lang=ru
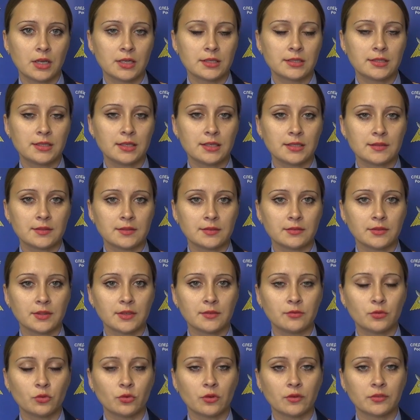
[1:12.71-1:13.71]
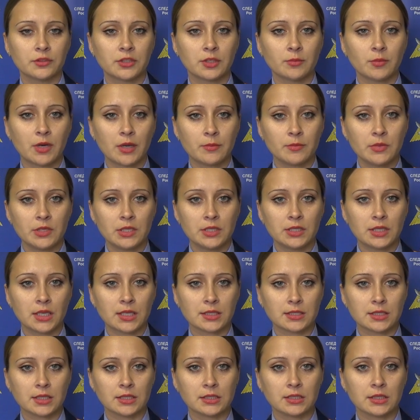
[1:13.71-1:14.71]
сесть в его автомобиль
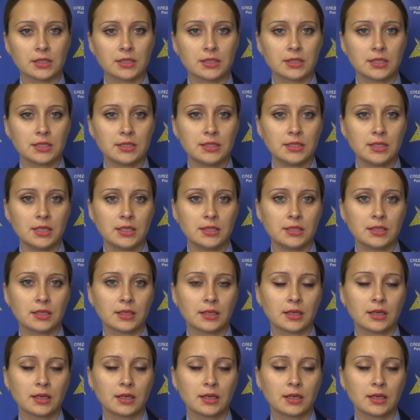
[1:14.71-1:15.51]
на заднее сиденье,